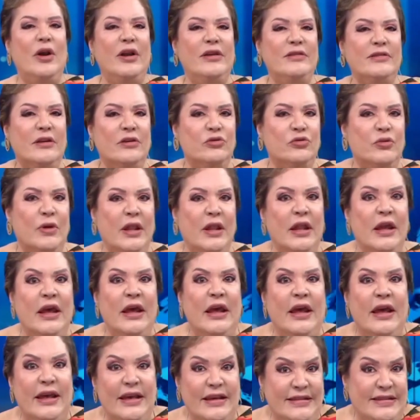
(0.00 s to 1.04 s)
sexual.
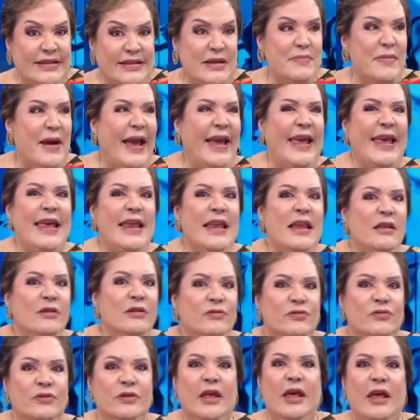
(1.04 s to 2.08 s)
Es, imagínense
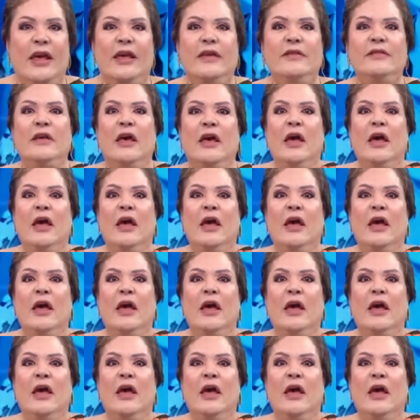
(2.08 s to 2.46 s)
ustedes,